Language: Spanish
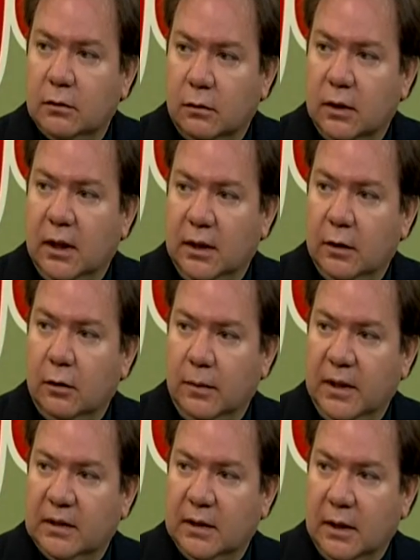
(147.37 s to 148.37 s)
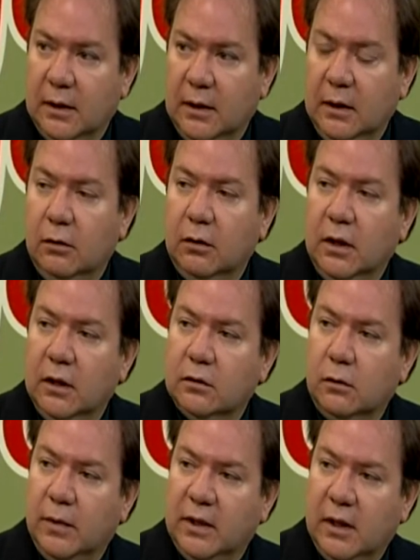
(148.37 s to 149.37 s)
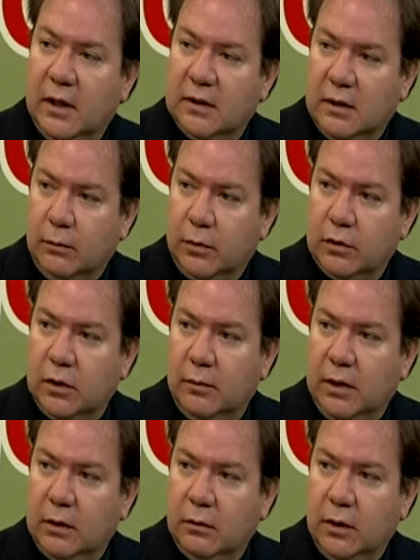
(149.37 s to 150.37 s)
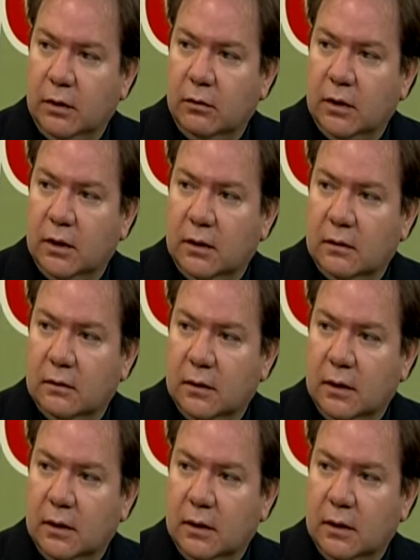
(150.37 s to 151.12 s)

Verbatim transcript: son gente obesa y no quiere someterse a un procedimiento quirúrgico,